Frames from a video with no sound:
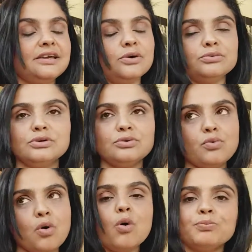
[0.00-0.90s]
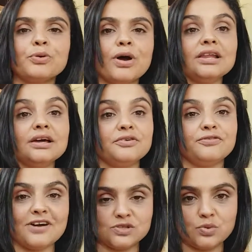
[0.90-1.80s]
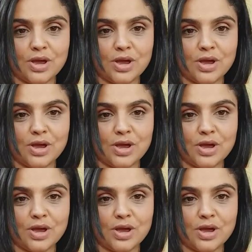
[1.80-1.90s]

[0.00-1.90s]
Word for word: eu não compro ela, eu faço